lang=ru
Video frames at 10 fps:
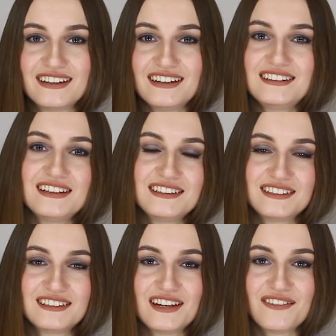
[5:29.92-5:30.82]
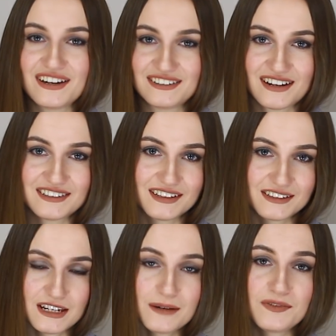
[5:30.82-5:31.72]
Если эти слова из
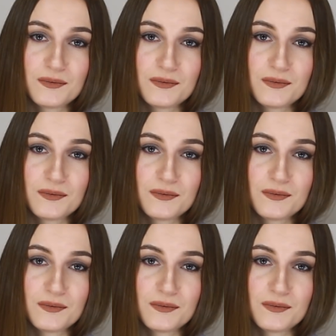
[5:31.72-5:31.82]
разных тем,